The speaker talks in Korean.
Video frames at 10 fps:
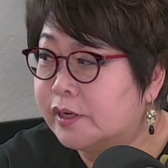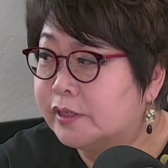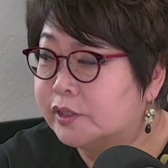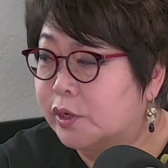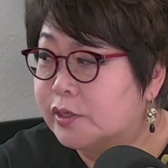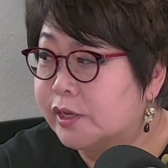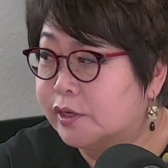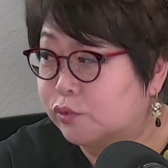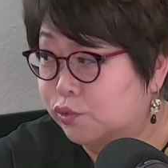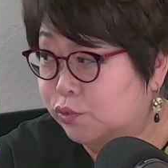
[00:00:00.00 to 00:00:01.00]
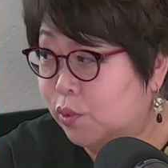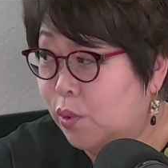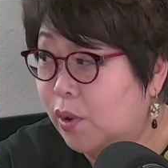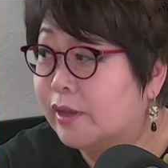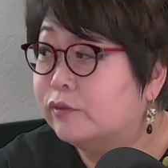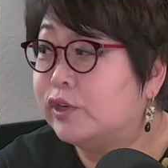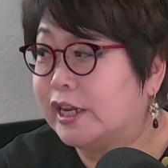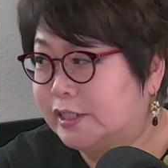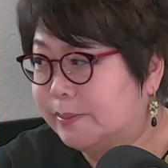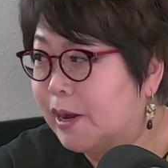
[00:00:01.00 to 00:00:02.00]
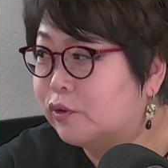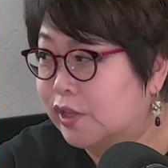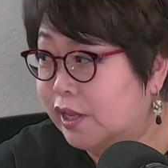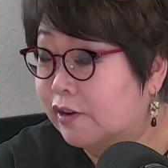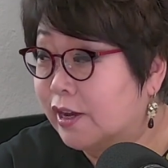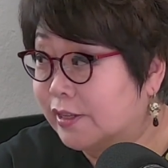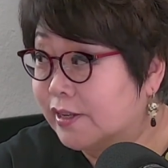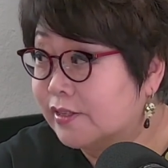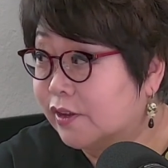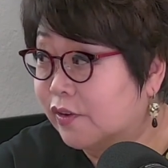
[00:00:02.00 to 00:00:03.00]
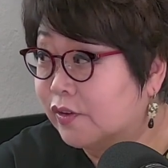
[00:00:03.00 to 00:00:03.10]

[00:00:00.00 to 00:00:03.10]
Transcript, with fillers: 전세로 주고 아. 우리가 지방으로 내려가게 됐어요. 네.